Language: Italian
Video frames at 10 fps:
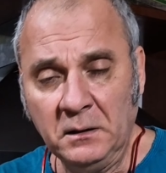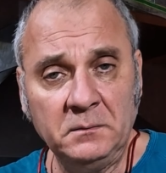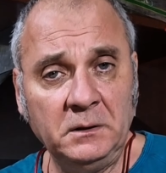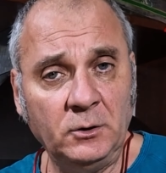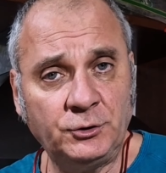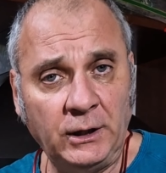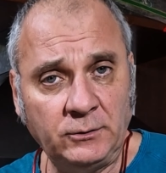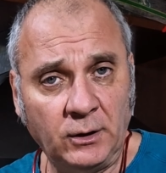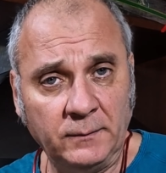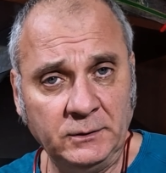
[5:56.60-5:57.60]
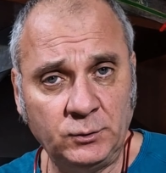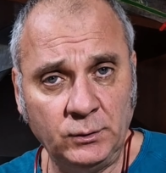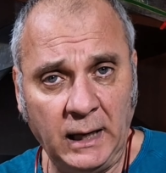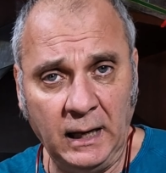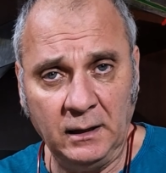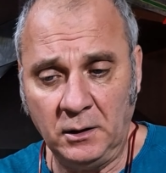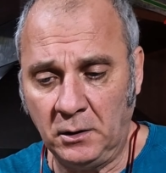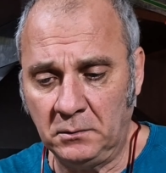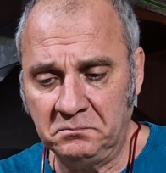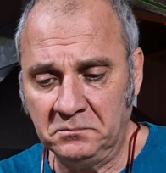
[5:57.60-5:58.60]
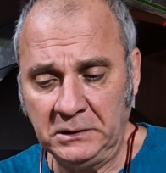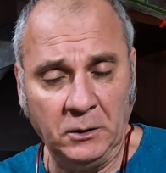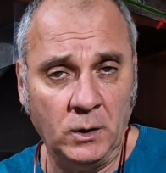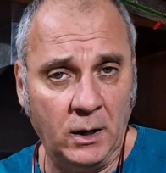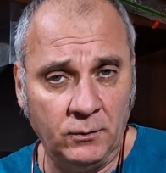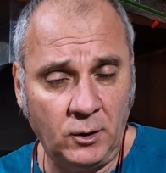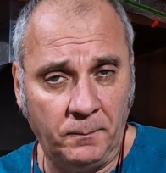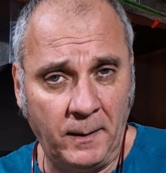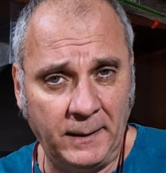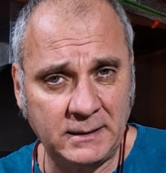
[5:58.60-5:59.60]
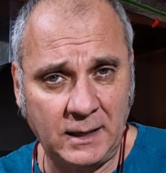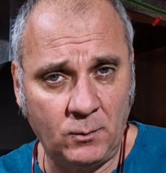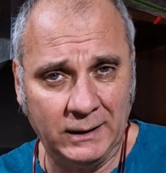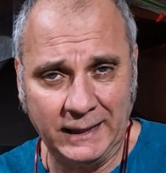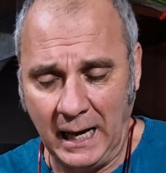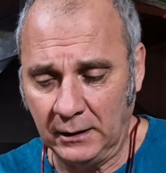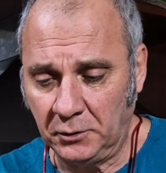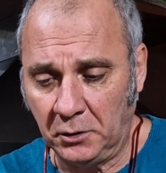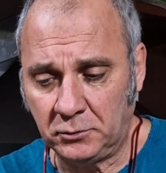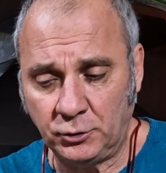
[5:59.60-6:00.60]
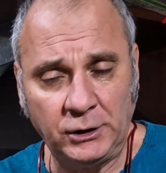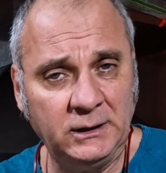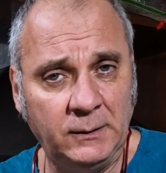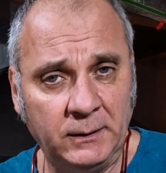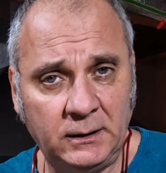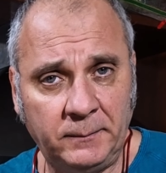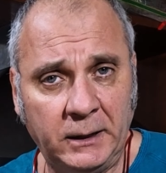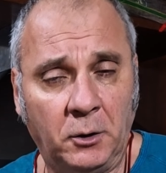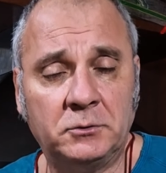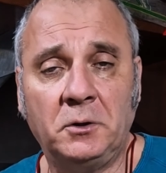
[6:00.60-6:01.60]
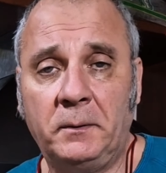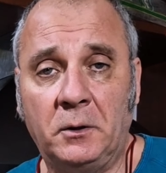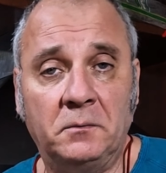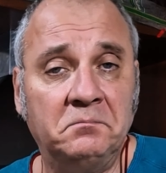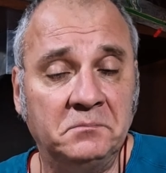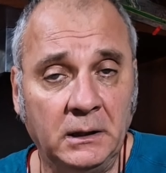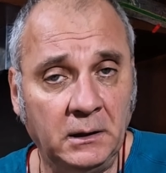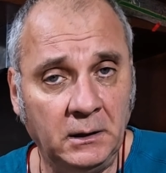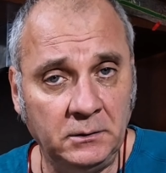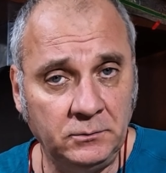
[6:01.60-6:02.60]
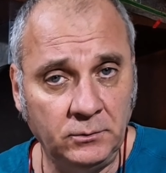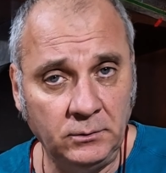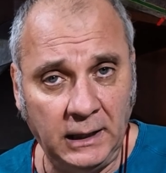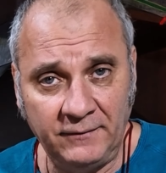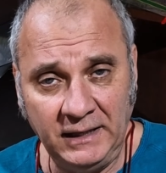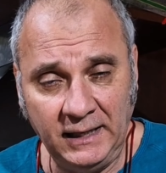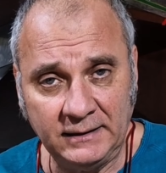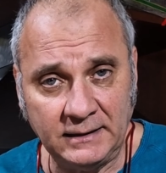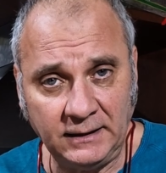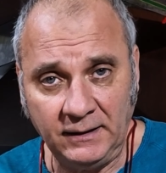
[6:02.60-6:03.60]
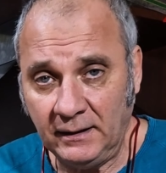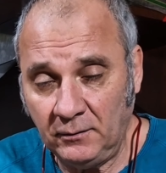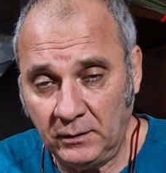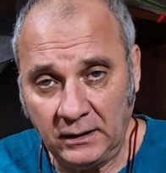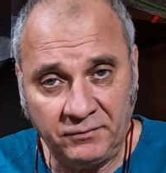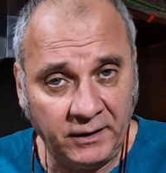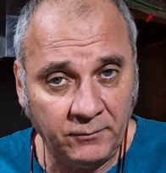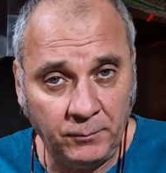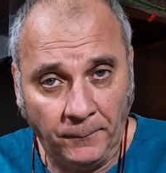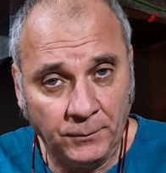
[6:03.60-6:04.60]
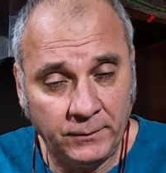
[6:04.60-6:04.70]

io ho scelto la misura, è un, coppa pasta quadrato, 8 cm x 8, però nulla vieta se lo volete fare un po' più